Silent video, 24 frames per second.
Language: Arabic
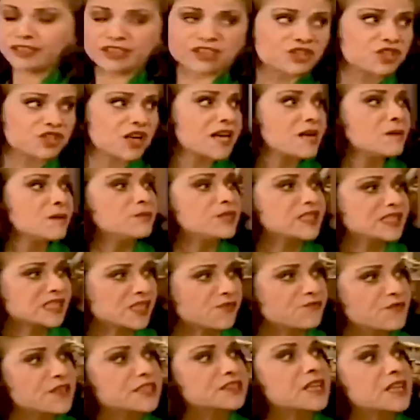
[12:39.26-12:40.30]
انت جايه من
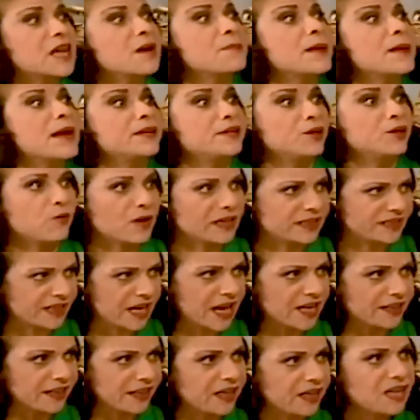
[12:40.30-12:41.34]
السفر تام علي وين
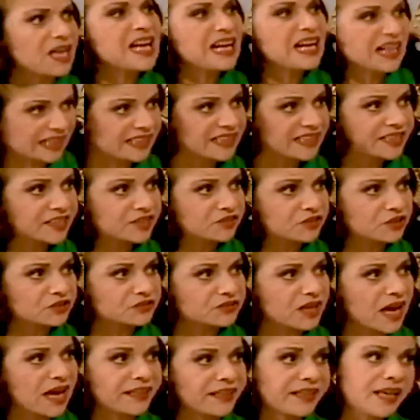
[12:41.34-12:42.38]
خليكي
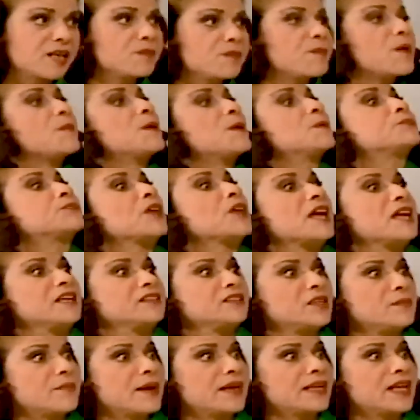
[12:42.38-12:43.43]
ترتاحي انا ما بحب تقل
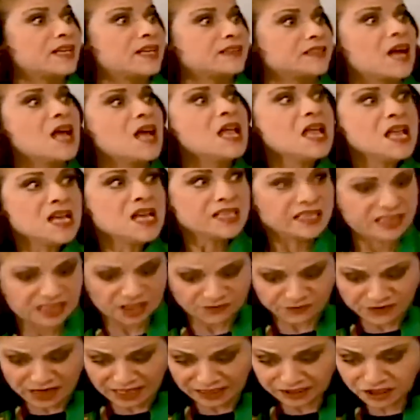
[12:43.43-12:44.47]
دم على حدا لسه
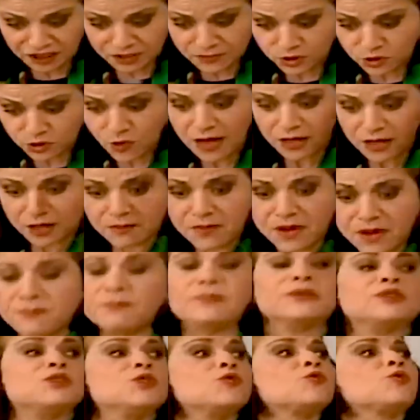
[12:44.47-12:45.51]
في عندي مشوار مهم
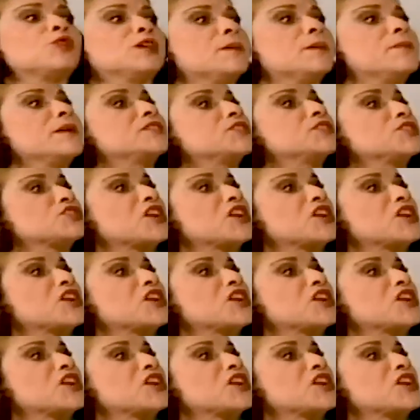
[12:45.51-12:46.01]
بدي اروح لبيت